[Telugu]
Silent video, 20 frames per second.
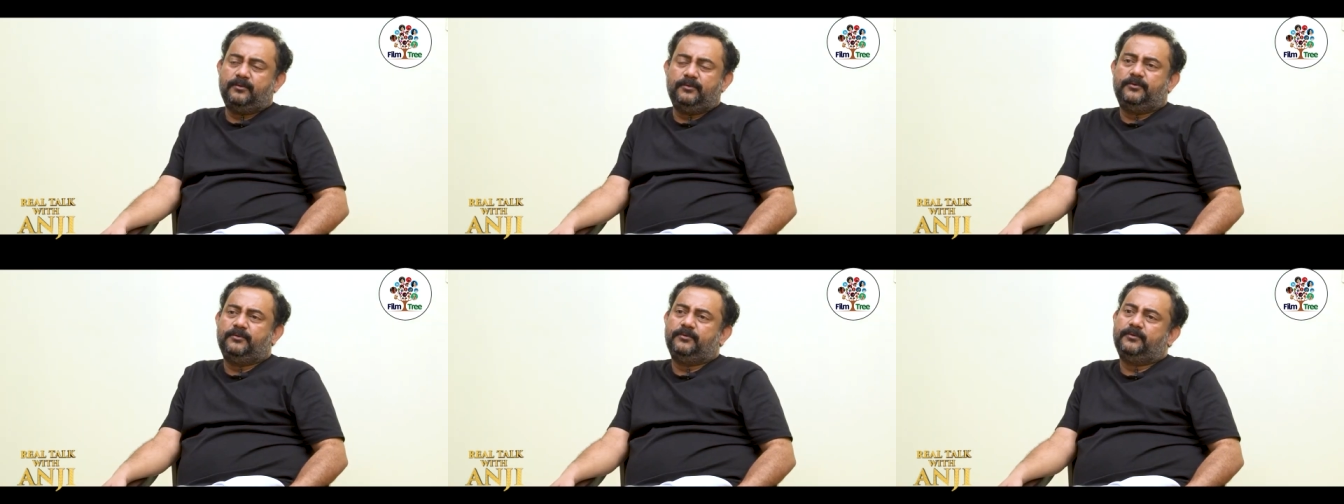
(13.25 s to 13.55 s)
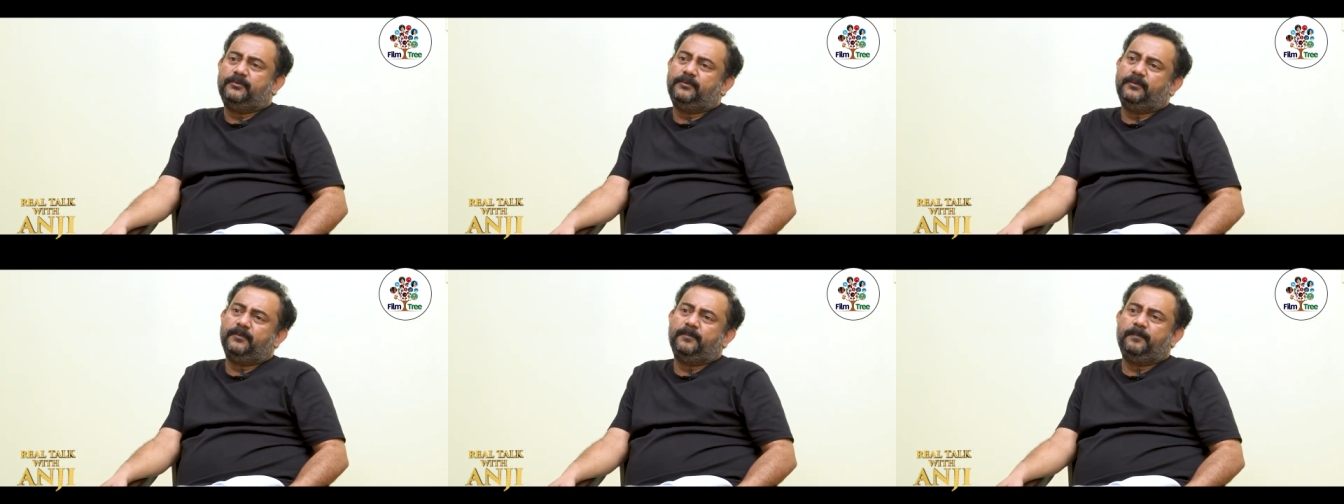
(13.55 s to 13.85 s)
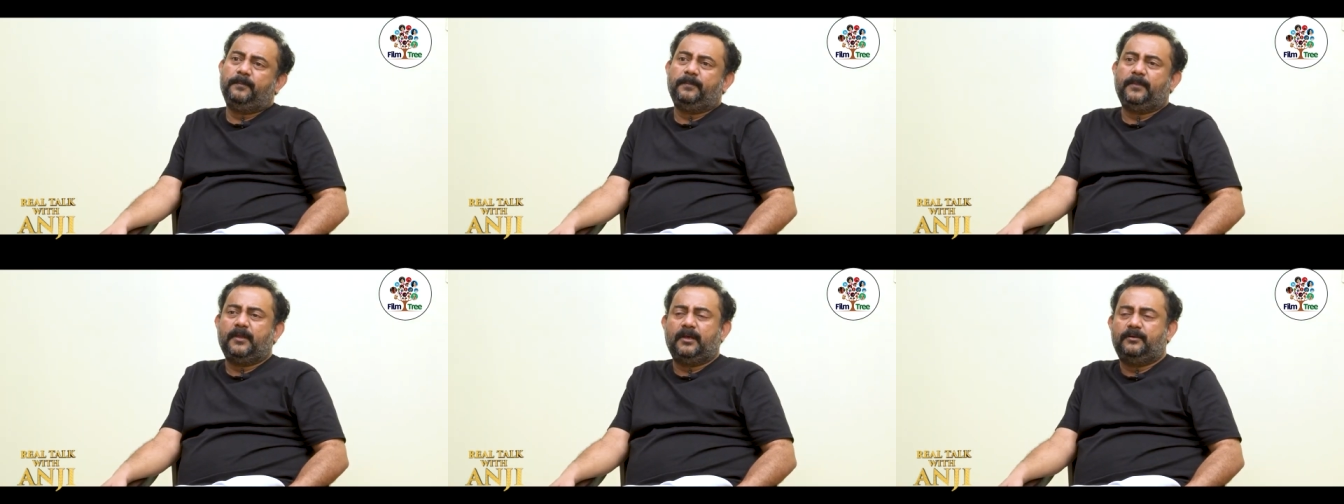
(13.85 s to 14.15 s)
అవును ముఖ్యంగా
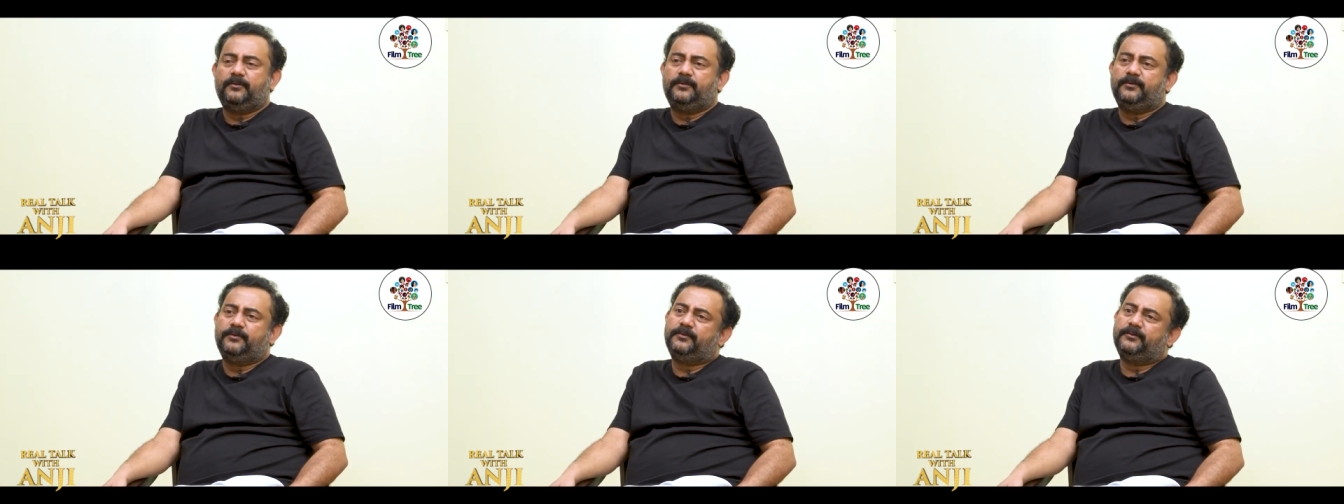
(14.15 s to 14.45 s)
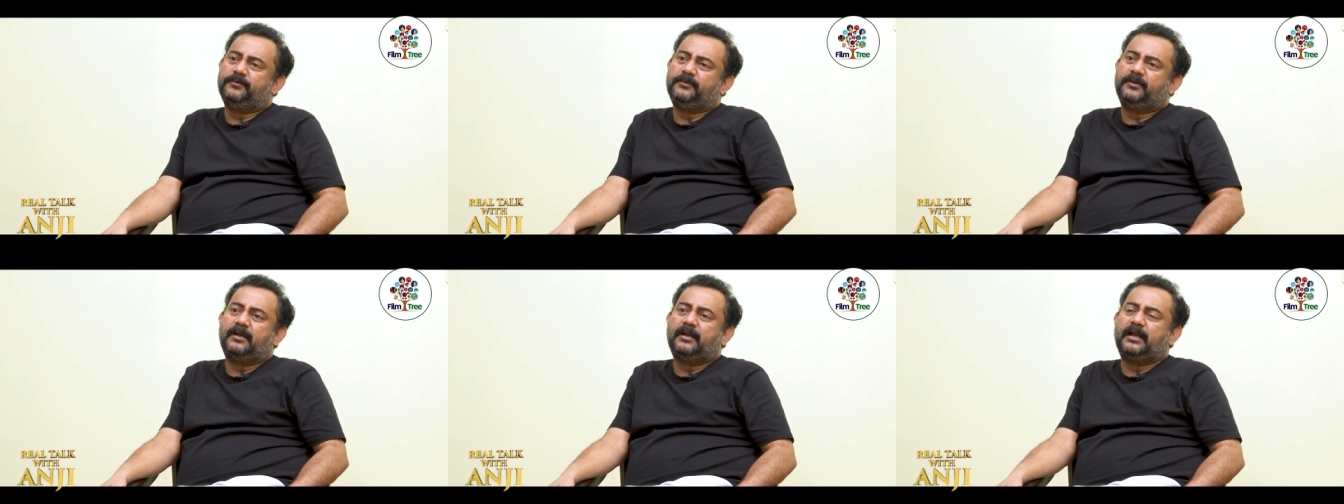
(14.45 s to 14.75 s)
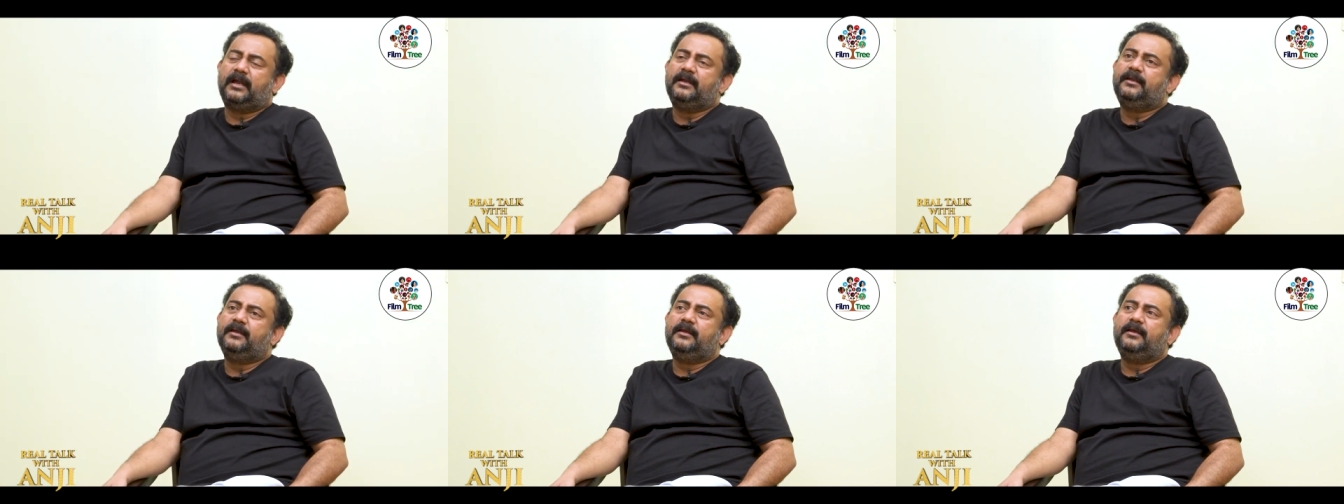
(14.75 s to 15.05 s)
అవును
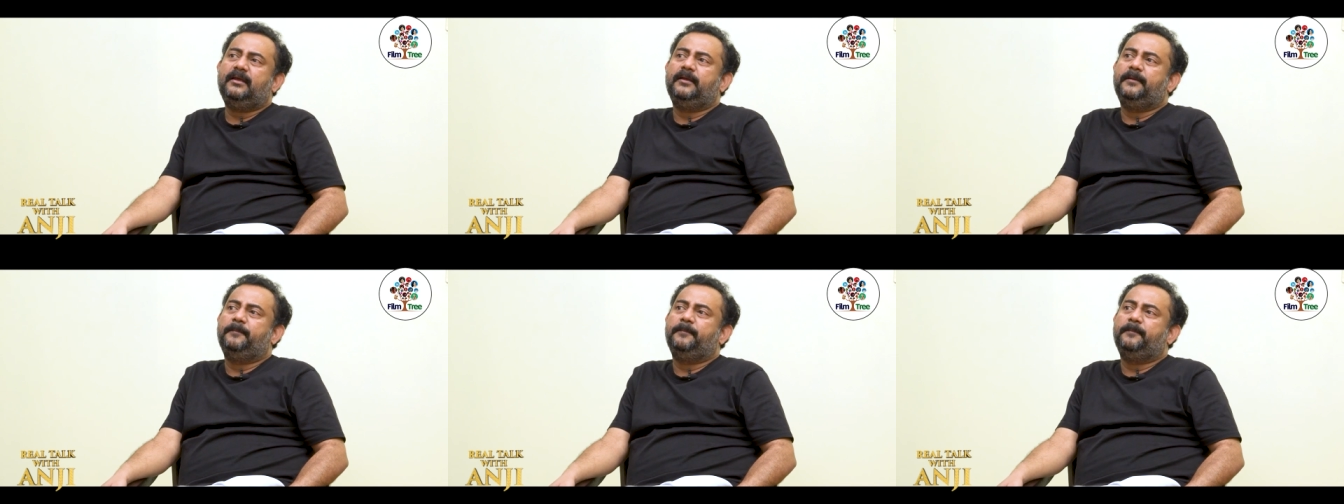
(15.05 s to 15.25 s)
అంటే